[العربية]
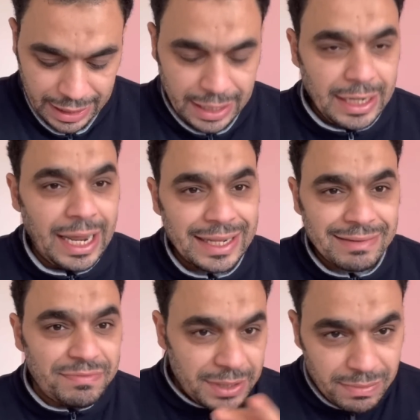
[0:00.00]

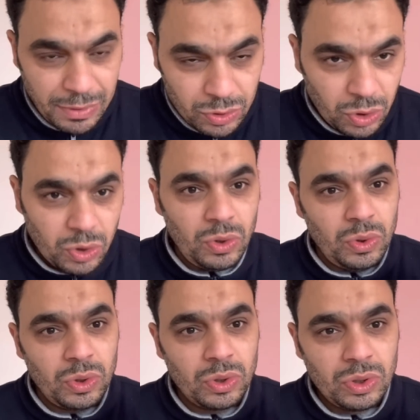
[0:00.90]
الهدف من الموضوع
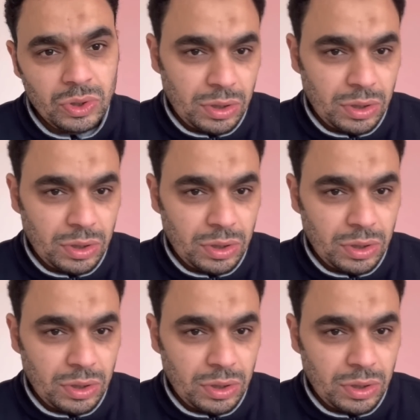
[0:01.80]
كله